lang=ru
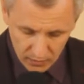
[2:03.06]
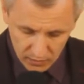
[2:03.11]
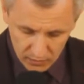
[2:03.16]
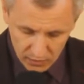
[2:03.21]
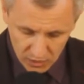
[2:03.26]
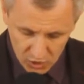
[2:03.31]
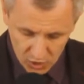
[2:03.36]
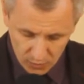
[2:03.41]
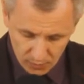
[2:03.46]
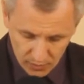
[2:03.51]

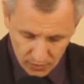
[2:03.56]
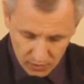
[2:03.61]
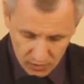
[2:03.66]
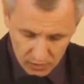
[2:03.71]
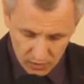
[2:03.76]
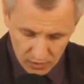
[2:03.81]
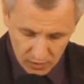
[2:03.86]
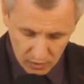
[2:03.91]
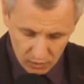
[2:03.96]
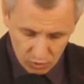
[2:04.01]
Когда же
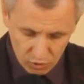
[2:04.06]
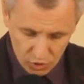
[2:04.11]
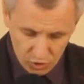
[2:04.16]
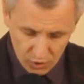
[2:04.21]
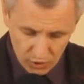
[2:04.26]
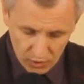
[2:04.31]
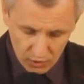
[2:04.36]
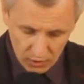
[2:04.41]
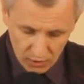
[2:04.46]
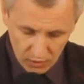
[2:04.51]
перестал
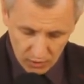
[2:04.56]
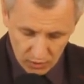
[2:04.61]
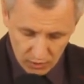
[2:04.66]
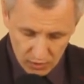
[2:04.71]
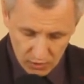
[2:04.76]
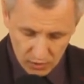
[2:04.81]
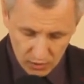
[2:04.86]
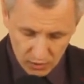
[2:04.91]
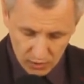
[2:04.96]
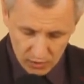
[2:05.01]
учить,
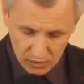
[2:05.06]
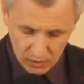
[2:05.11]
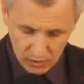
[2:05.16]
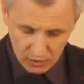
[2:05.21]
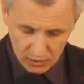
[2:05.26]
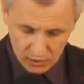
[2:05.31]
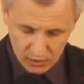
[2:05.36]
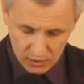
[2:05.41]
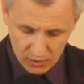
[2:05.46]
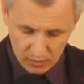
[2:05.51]

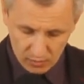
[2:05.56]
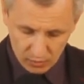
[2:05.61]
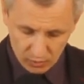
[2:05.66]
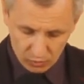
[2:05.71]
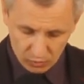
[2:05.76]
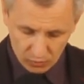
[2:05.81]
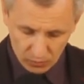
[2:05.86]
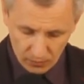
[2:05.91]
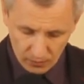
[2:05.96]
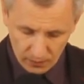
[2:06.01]
сказал
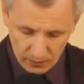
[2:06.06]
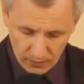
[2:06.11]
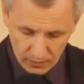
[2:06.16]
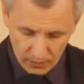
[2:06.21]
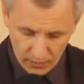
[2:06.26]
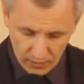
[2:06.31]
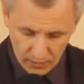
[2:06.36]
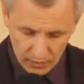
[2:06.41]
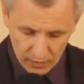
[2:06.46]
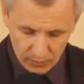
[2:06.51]
Симону,
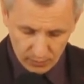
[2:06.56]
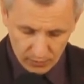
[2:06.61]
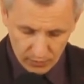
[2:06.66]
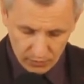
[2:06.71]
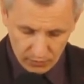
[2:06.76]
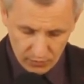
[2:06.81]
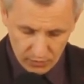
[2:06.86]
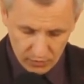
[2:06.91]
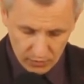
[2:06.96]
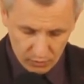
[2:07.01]

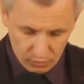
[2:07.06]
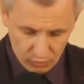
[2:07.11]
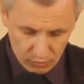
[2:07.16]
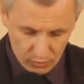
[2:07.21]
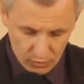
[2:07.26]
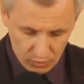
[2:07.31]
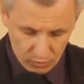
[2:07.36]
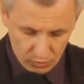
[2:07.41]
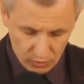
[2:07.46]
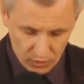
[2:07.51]
«Отплыви на
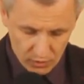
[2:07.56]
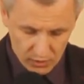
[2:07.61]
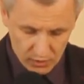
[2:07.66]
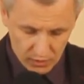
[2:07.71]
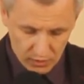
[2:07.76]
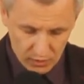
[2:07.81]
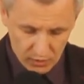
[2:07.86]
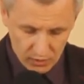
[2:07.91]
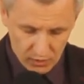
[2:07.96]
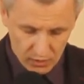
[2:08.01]
глубину и
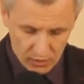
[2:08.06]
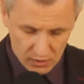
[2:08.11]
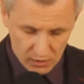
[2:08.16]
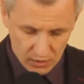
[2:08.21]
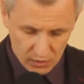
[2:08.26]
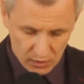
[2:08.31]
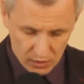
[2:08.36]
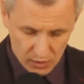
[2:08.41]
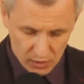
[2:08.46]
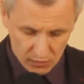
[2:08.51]
закиньте
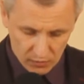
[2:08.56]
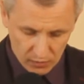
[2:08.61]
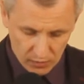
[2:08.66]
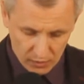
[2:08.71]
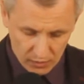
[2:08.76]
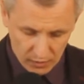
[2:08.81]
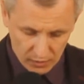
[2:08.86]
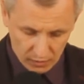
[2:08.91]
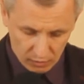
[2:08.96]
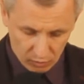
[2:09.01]
сети
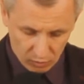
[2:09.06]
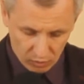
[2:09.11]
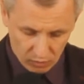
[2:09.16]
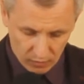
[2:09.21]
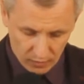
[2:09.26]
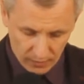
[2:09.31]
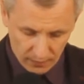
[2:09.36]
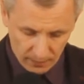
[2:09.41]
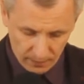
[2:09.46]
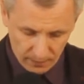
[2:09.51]
свои для
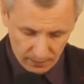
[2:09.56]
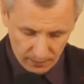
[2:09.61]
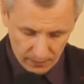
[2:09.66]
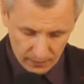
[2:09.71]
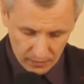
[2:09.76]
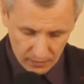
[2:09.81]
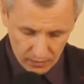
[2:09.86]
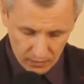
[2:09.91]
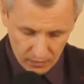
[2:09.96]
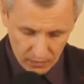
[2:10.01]
лова».
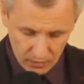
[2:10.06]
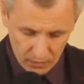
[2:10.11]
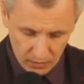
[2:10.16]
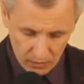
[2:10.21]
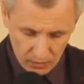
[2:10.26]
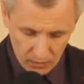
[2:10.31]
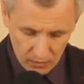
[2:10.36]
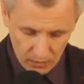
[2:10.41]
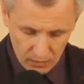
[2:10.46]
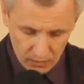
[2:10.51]

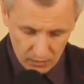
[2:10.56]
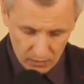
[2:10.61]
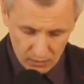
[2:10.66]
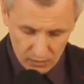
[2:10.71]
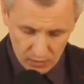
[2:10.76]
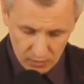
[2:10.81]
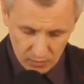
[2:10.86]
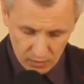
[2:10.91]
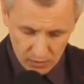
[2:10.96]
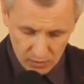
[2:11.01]

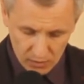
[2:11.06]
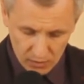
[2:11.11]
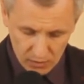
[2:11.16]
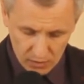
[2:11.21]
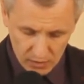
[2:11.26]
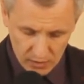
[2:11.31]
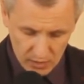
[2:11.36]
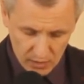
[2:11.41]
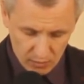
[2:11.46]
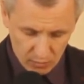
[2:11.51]
Симон
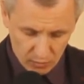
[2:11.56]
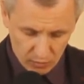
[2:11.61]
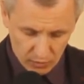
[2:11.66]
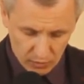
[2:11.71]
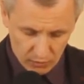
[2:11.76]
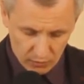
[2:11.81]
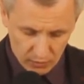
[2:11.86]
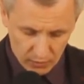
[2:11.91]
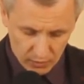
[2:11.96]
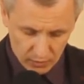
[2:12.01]
сказал ему в
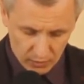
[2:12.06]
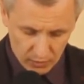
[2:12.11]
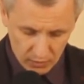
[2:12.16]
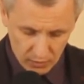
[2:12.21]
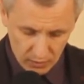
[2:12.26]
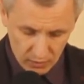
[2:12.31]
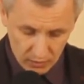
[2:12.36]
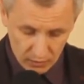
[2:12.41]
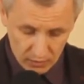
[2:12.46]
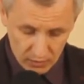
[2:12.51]
ответ,
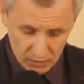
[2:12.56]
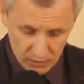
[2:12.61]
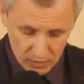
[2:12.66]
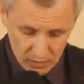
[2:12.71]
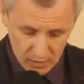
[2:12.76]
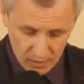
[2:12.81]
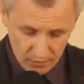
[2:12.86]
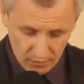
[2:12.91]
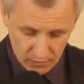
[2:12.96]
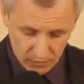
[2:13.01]

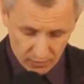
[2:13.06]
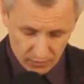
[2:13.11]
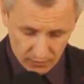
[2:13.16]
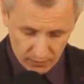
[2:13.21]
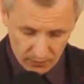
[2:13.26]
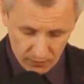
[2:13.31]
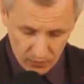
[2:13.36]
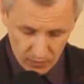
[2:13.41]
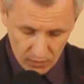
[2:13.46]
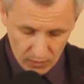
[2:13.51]

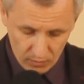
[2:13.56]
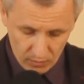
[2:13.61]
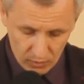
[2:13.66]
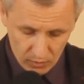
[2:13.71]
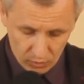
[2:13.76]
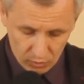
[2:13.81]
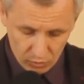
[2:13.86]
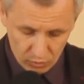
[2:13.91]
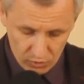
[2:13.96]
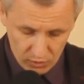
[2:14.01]
«Наставник,
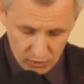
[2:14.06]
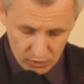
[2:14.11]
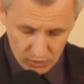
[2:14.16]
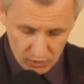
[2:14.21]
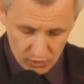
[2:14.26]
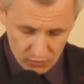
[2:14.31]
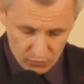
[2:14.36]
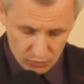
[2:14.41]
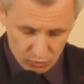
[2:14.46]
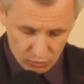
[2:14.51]
мы
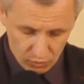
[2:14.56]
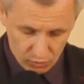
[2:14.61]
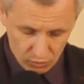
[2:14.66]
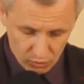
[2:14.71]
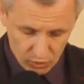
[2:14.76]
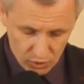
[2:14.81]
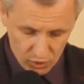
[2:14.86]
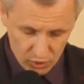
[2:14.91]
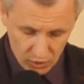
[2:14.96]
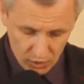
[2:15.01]
трудились всю
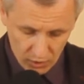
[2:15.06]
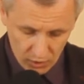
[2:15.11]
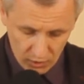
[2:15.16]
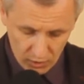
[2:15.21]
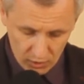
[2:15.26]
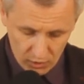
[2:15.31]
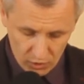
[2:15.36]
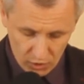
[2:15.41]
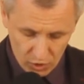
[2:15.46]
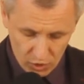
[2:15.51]
ночь
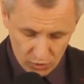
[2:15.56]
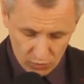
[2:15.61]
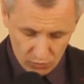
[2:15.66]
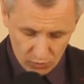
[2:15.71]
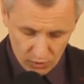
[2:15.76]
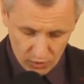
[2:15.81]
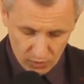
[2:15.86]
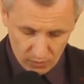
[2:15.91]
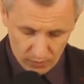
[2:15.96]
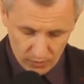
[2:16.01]
и
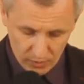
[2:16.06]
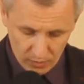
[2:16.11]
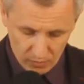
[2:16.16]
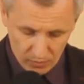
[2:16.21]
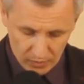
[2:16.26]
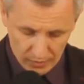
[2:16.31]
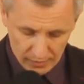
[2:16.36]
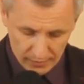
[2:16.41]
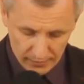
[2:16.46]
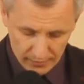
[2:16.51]
ничего не
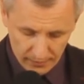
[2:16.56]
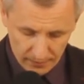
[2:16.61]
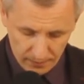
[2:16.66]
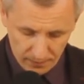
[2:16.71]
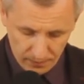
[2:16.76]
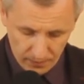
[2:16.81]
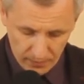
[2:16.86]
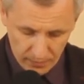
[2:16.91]
поймали,